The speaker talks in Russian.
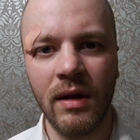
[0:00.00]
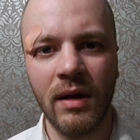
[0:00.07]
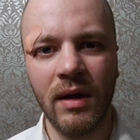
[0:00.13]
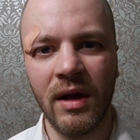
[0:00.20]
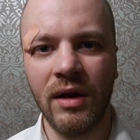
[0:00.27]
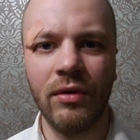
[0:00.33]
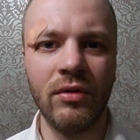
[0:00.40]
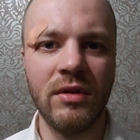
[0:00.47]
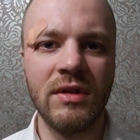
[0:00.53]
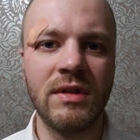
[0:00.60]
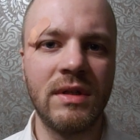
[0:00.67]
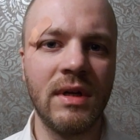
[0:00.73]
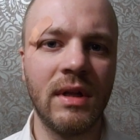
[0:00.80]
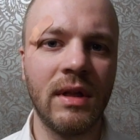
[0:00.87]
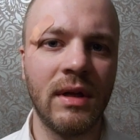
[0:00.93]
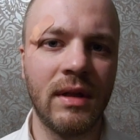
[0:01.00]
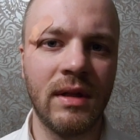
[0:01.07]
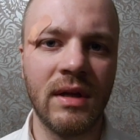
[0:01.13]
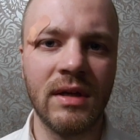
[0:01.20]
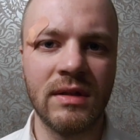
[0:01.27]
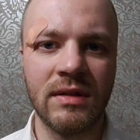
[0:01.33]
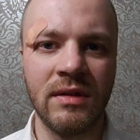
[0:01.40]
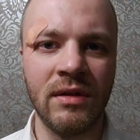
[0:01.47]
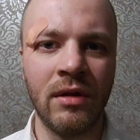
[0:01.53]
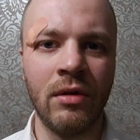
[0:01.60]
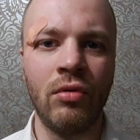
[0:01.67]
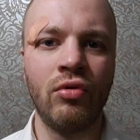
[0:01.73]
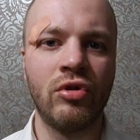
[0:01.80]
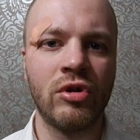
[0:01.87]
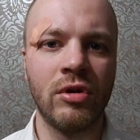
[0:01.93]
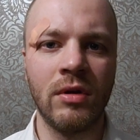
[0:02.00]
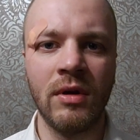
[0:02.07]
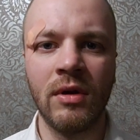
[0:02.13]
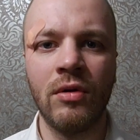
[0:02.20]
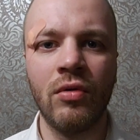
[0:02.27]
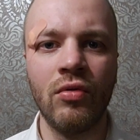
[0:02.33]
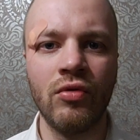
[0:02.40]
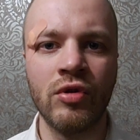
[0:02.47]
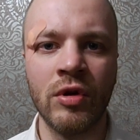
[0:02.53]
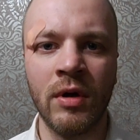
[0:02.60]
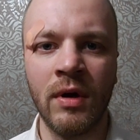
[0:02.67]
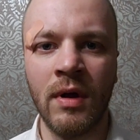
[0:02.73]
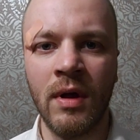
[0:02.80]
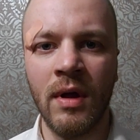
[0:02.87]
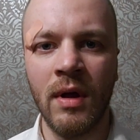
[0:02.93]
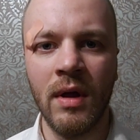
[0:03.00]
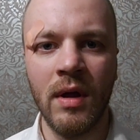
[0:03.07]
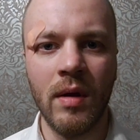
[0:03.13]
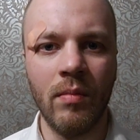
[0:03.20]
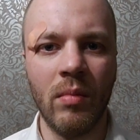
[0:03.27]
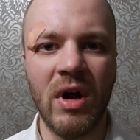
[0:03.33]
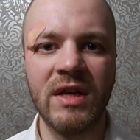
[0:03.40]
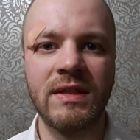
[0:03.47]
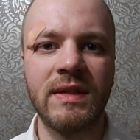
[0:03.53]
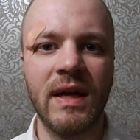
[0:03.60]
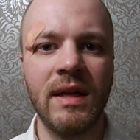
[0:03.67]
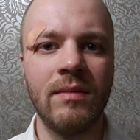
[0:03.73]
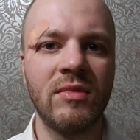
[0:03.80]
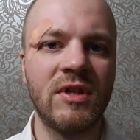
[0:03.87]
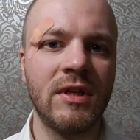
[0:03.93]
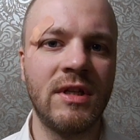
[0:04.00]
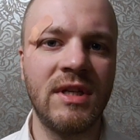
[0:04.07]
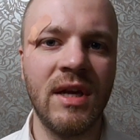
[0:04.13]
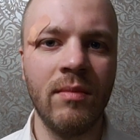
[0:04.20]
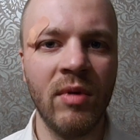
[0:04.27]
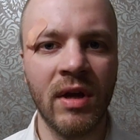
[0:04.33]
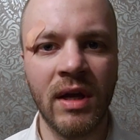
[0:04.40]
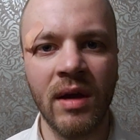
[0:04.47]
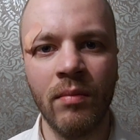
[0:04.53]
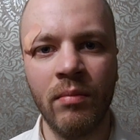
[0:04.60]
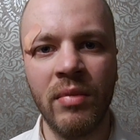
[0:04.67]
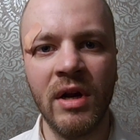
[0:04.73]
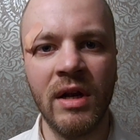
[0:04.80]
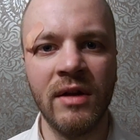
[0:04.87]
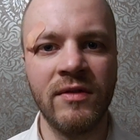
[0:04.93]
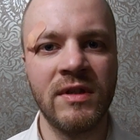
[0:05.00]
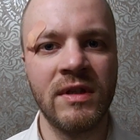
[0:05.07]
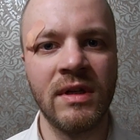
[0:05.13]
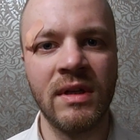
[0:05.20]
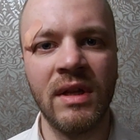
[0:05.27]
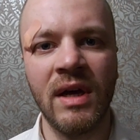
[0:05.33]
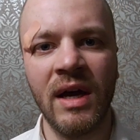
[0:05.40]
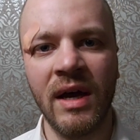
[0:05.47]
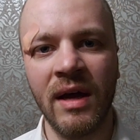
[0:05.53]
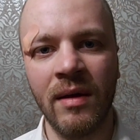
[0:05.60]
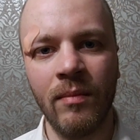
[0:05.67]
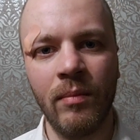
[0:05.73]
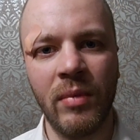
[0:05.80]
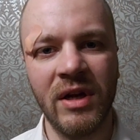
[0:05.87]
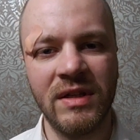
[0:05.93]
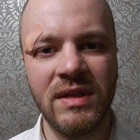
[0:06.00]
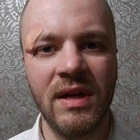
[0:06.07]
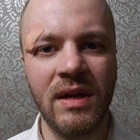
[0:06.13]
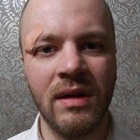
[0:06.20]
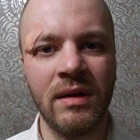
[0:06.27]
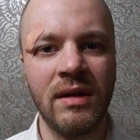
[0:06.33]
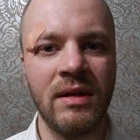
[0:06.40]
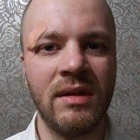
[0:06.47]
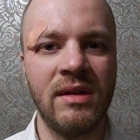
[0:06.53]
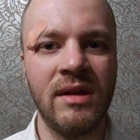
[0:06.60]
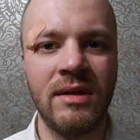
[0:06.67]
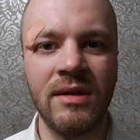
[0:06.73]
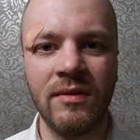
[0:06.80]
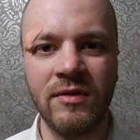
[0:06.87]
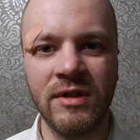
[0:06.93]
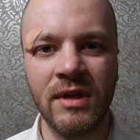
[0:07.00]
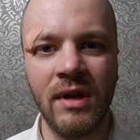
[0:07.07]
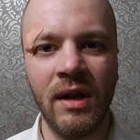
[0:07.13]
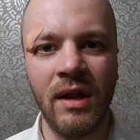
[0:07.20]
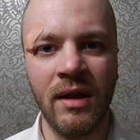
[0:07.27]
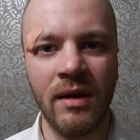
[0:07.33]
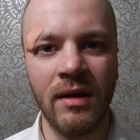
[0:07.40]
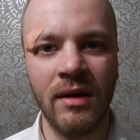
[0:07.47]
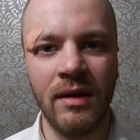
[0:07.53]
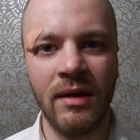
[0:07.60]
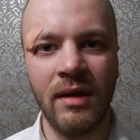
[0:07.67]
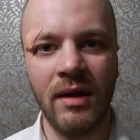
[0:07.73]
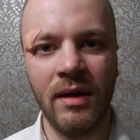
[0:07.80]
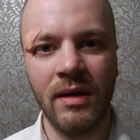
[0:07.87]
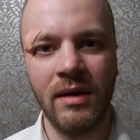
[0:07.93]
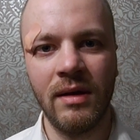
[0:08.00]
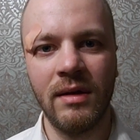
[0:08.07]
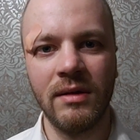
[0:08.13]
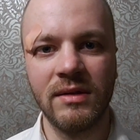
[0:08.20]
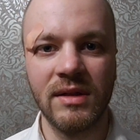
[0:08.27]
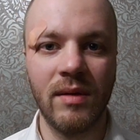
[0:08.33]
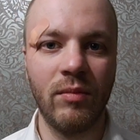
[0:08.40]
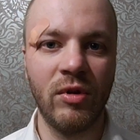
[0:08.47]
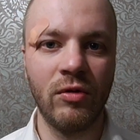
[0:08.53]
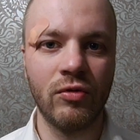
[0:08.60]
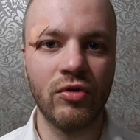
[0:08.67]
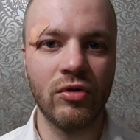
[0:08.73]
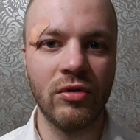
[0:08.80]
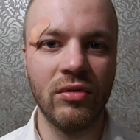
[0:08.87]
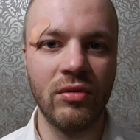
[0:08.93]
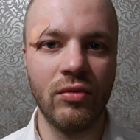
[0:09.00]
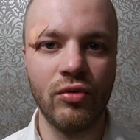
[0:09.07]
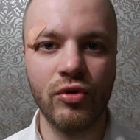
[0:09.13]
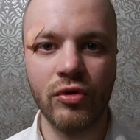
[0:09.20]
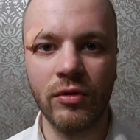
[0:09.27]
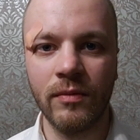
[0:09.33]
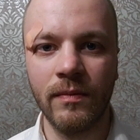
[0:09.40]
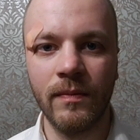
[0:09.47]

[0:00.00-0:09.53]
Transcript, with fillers: Оно не сделает нас ни лучше, ни хуже. Мы останемся теми, кем были всегда, потерянные дети Вселенной, заблудшие души.